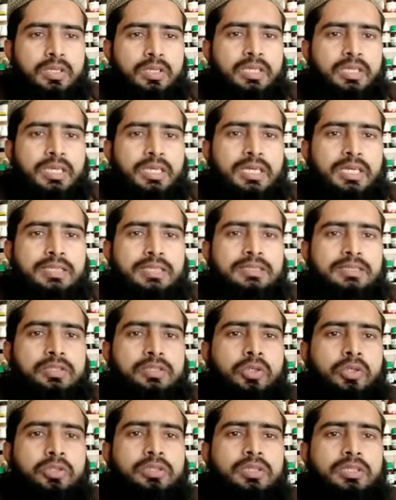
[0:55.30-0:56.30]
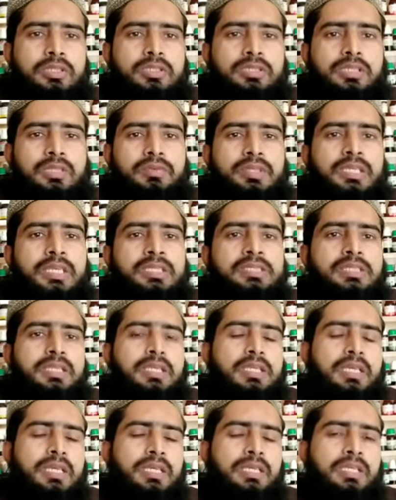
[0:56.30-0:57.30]
या चौथी इसकी वजह
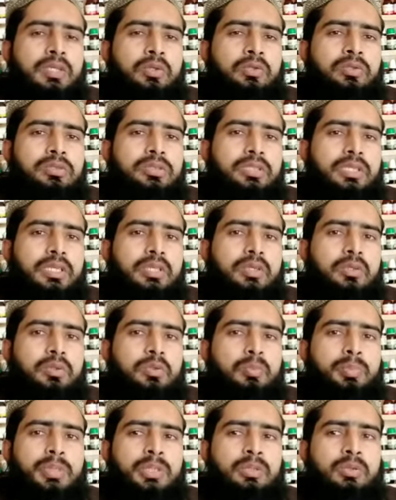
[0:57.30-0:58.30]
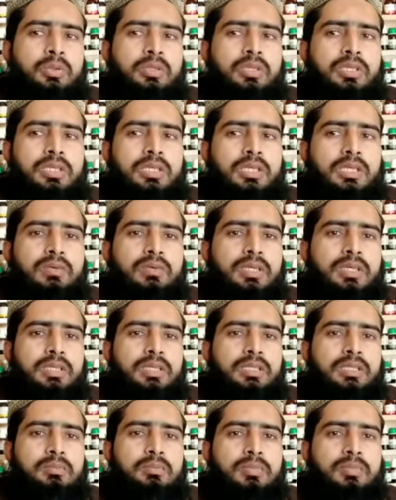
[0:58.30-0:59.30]
ये है कि उसके ऊपर कोई कीड़ा
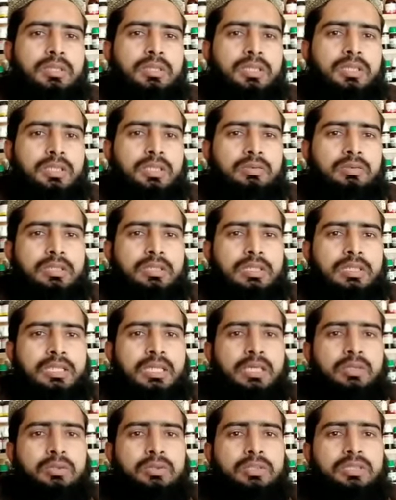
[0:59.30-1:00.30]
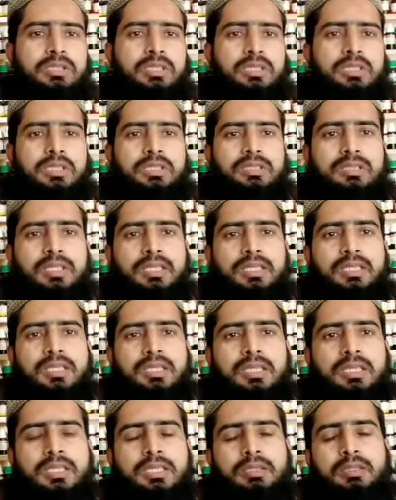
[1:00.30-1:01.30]
वगैरह कोई सी
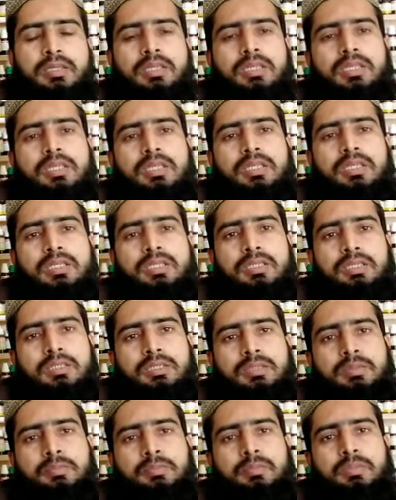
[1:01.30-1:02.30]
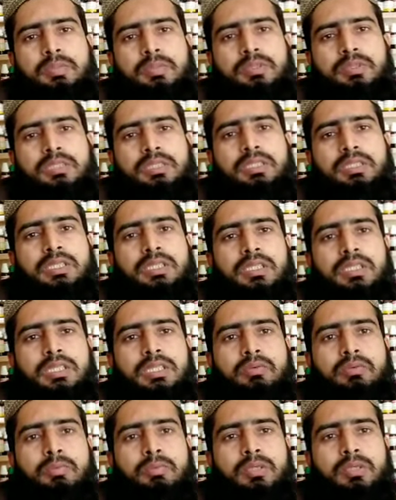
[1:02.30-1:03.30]
जहरीले यानी कि
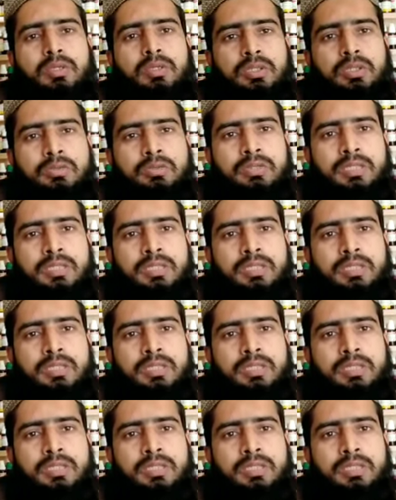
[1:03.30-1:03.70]
कीड़े मकोड़े